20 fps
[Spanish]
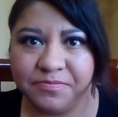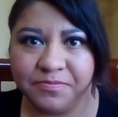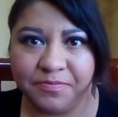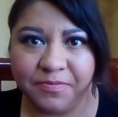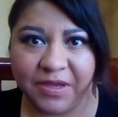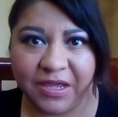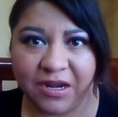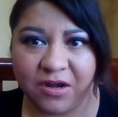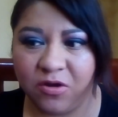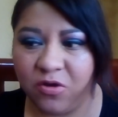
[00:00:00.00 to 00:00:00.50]

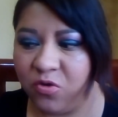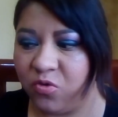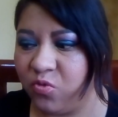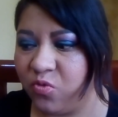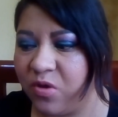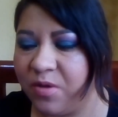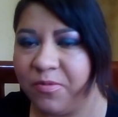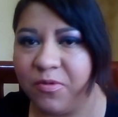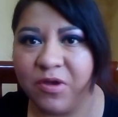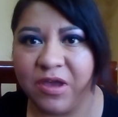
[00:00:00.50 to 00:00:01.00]
ver lo
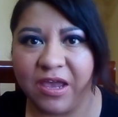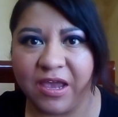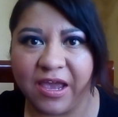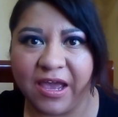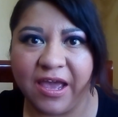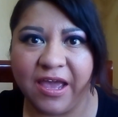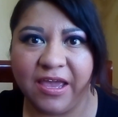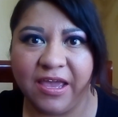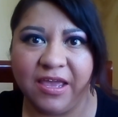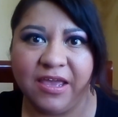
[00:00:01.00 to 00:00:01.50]
nuevo que
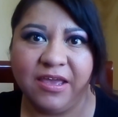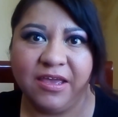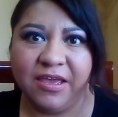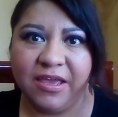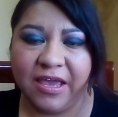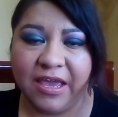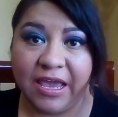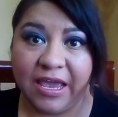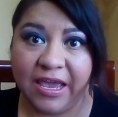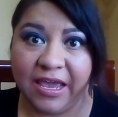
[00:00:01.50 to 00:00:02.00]
cae
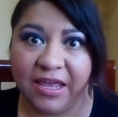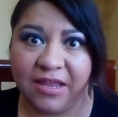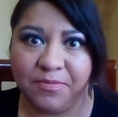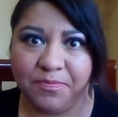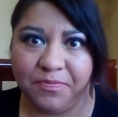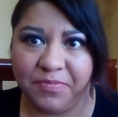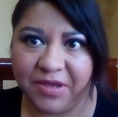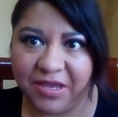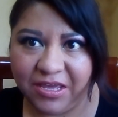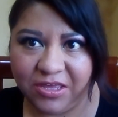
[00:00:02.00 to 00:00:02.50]

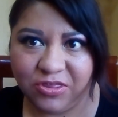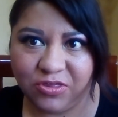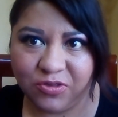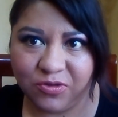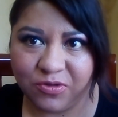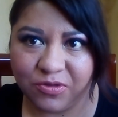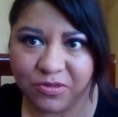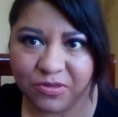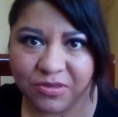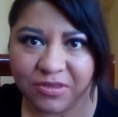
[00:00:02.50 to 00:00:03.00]
en
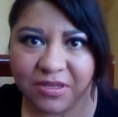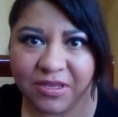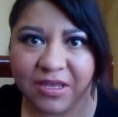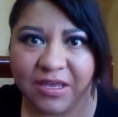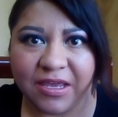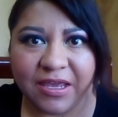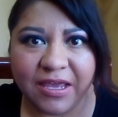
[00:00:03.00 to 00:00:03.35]
Prichos.